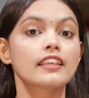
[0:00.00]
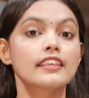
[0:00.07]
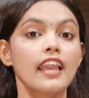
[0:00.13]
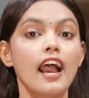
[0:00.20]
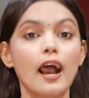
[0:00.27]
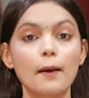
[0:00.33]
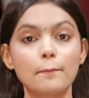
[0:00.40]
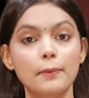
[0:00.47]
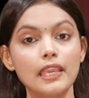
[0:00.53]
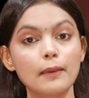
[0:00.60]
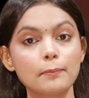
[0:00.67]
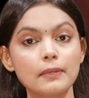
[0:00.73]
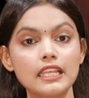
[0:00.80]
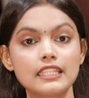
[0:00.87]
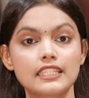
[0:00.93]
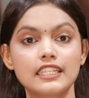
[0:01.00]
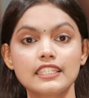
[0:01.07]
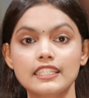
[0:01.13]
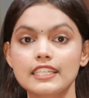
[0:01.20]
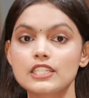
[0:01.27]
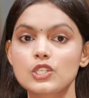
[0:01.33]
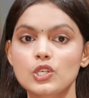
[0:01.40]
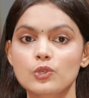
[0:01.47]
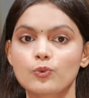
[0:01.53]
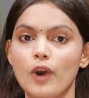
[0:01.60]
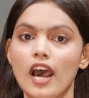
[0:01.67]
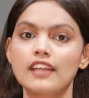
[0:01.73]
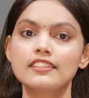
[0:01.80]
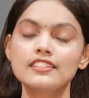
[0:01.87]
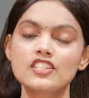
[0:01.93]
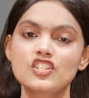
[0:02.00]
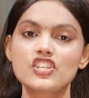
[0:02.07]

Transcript: क्या आप भी अपने दिन की शुरुआत